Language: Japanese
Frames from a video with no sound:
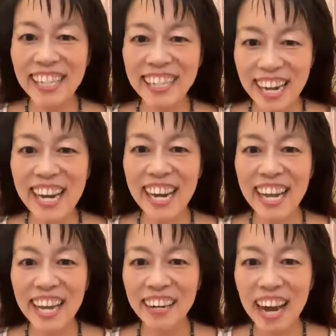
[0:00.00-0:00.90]
で、
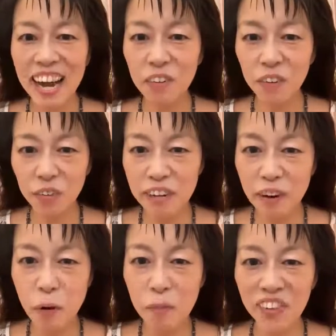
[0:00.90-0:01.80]
はい、これ
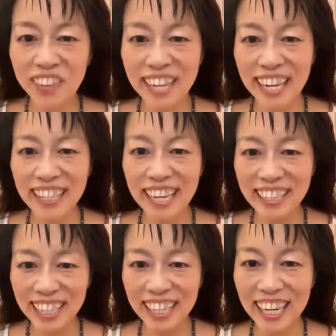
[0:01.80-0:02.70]
は本物だ、
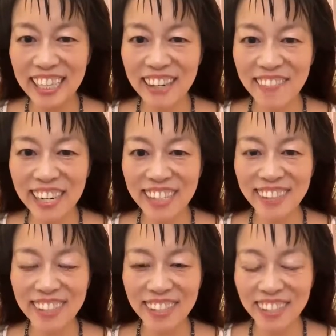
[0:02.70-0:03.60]
戦っては負け
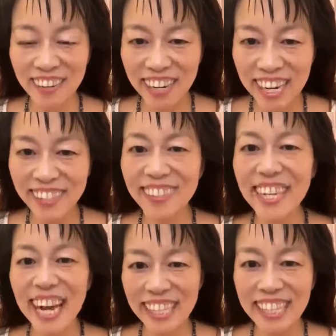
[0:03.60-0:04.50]
るっていうのがわかるぐ
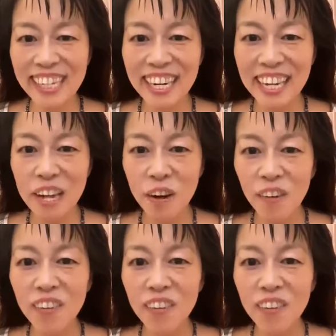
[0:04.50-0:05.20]
らい、は